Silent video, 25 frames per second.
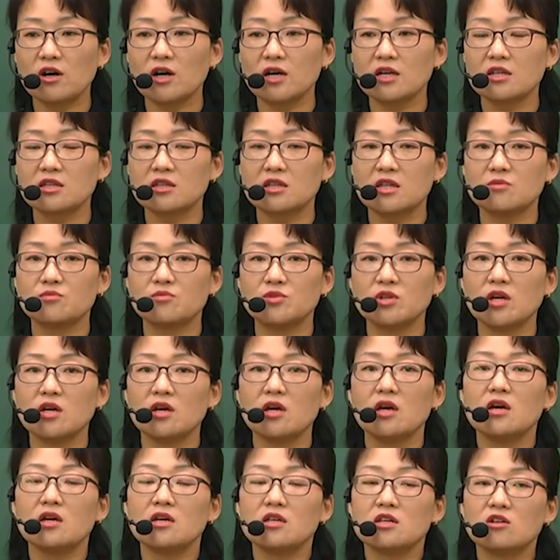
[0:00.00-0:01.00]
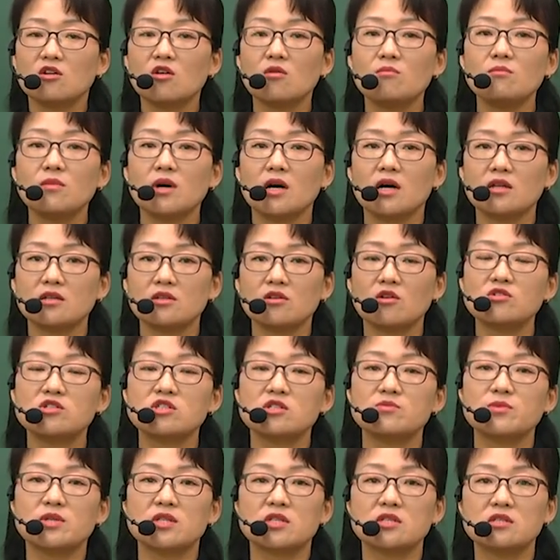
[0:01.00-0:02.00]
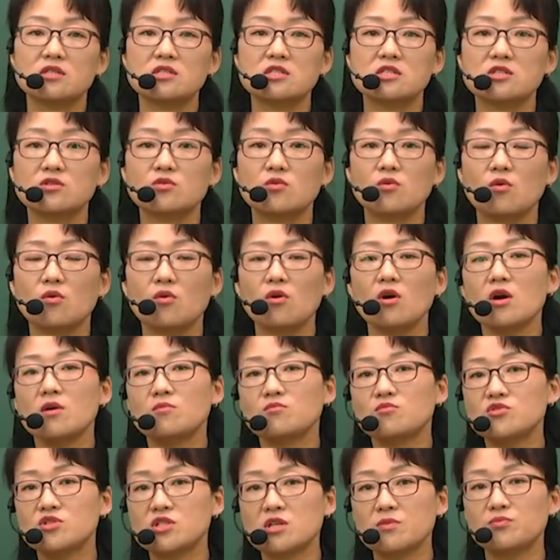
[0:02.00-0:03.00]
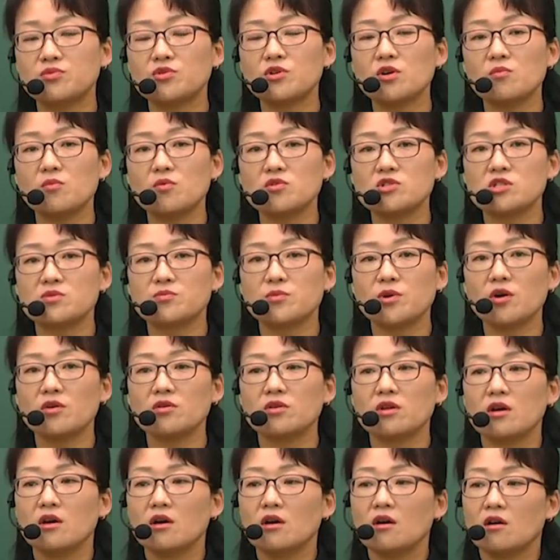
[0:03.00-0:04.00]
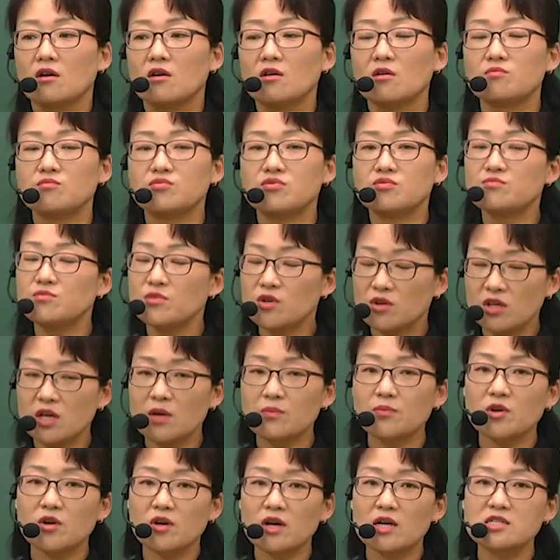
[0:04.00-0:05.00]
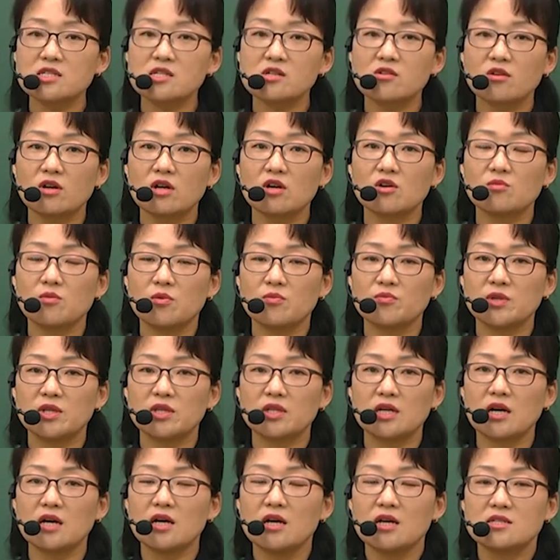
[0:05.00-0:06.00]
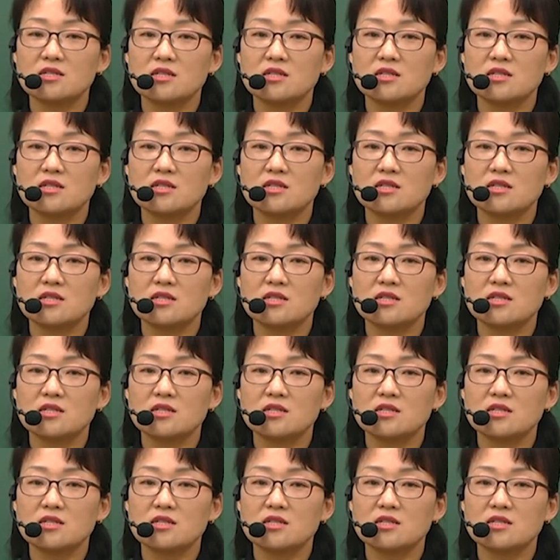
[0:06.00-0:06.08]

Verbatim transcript: 하기 때문에 이것만 열심히 들으시고 문제 풀어 보시면 어, 분명히 합격하실 거라고 봅니다.